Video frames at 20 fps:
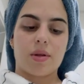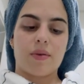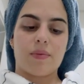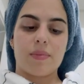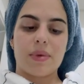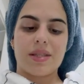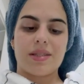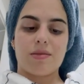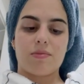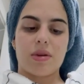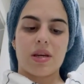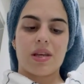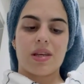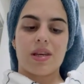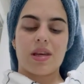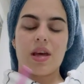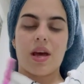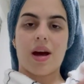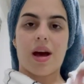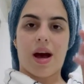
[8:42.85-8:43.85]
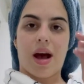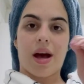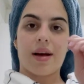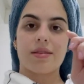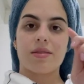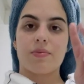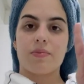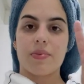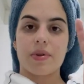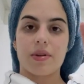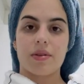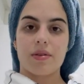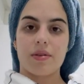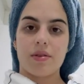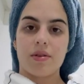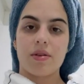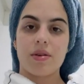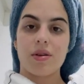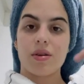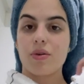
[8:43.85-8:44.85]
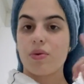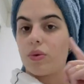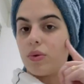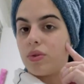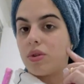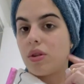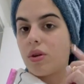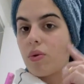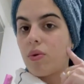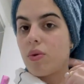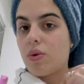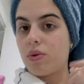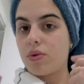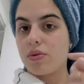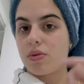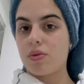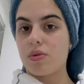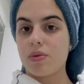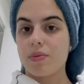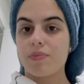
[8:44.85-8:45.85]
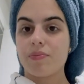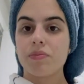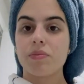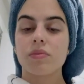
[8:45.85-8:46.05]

você meio que raspa o seu rosto